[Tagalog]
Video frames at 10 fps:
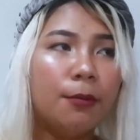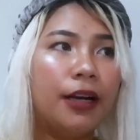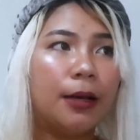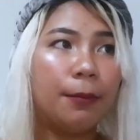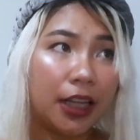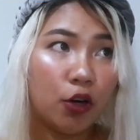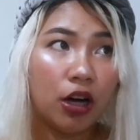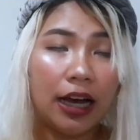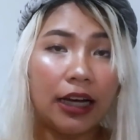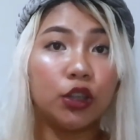magkapareho
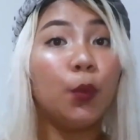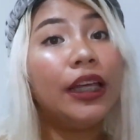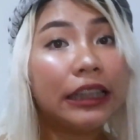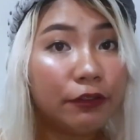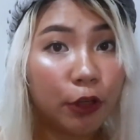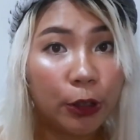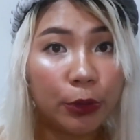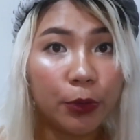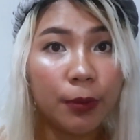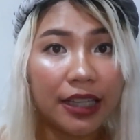ang 20
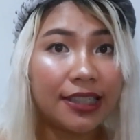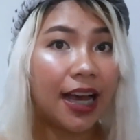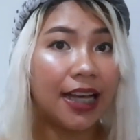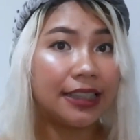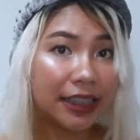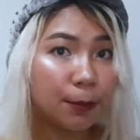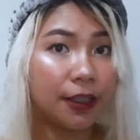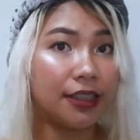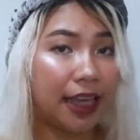volume at saka 6%